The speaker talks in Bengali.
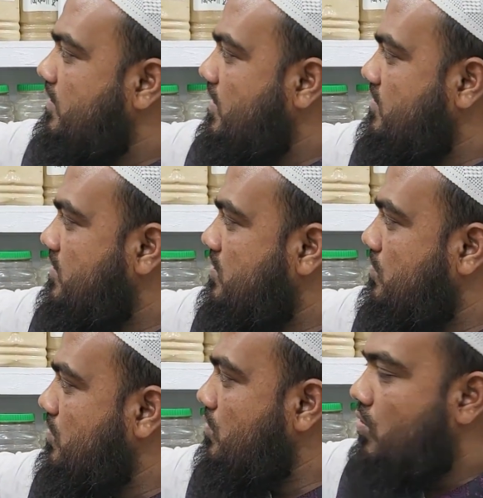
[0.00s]
ঠিক আছে
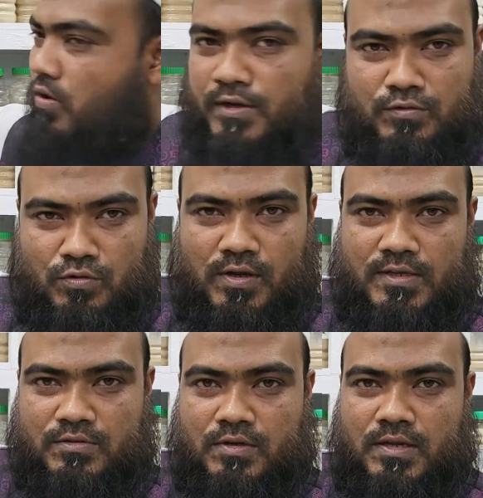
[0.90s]
ক্ষয়ের জন্য
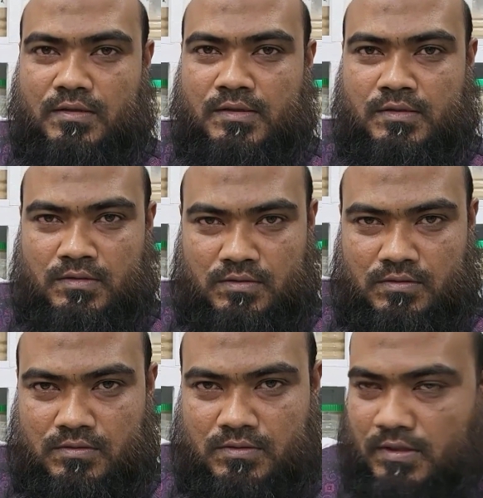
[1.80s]
কাজ করে
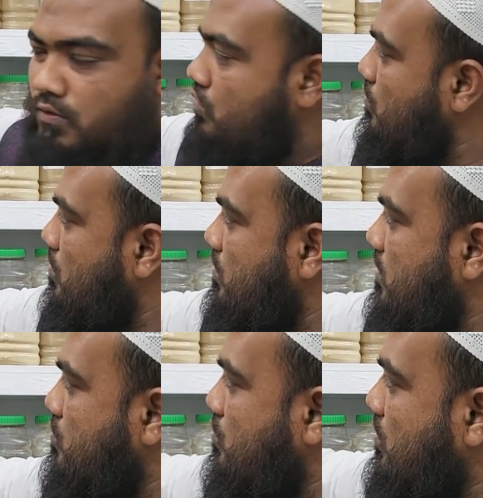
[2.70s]
আচ্ছা দাঁতের
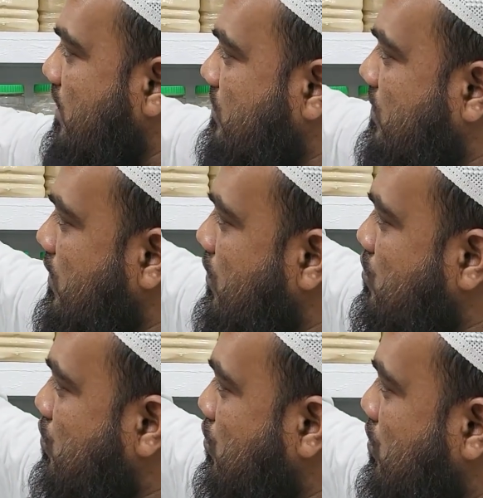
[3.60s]
দুর্বলতার জন্য কাজ করে
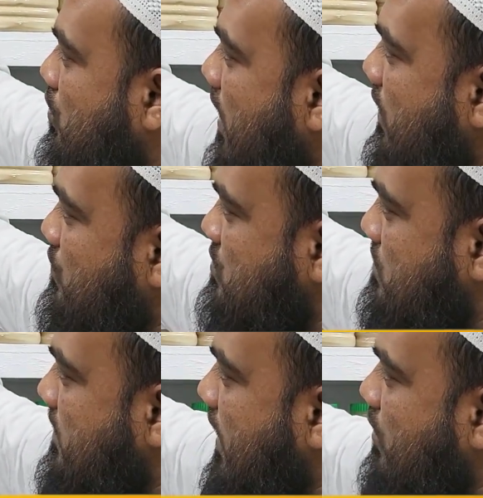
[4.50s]
শোধন করা
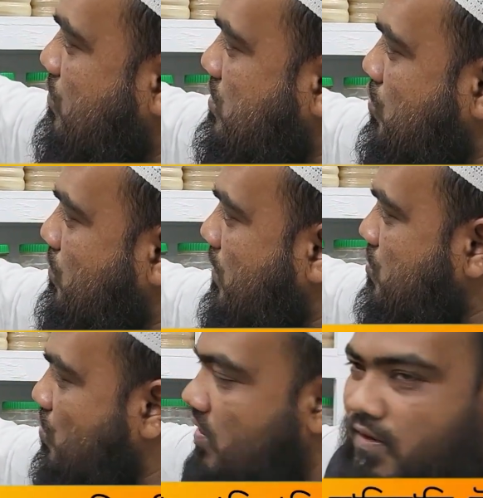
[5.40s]
আলকুশি মানে আলকুশির
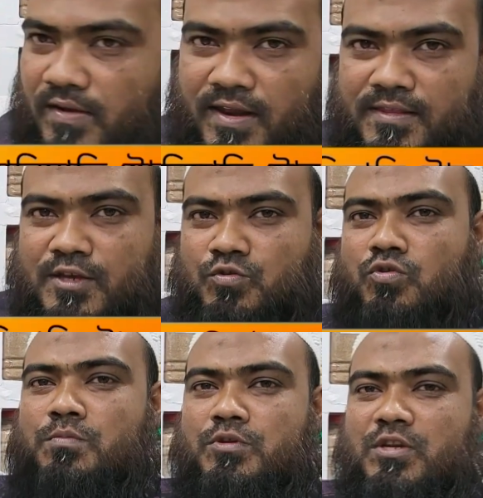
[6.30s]
উপরে শোকলা ফালাই দিয়ে
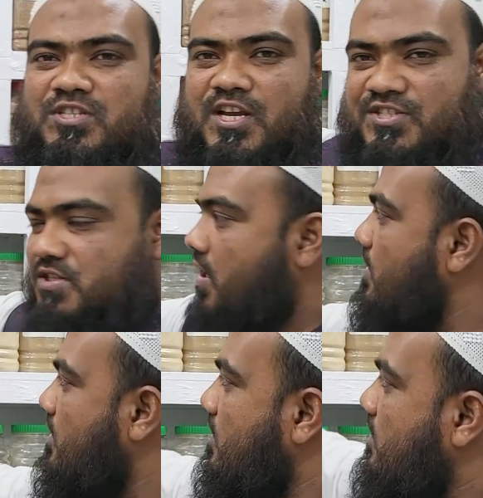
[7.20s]
শুধু ভিতরে শ্বাসটা
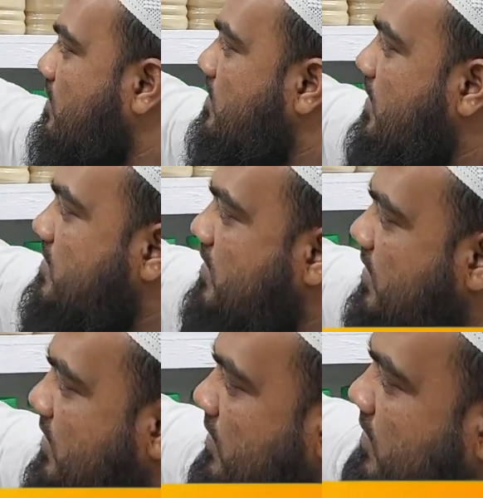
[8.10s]
আচ্ছা ঠিক
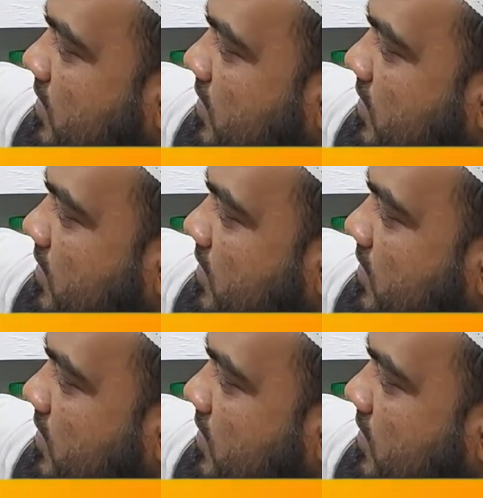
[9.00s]
আছে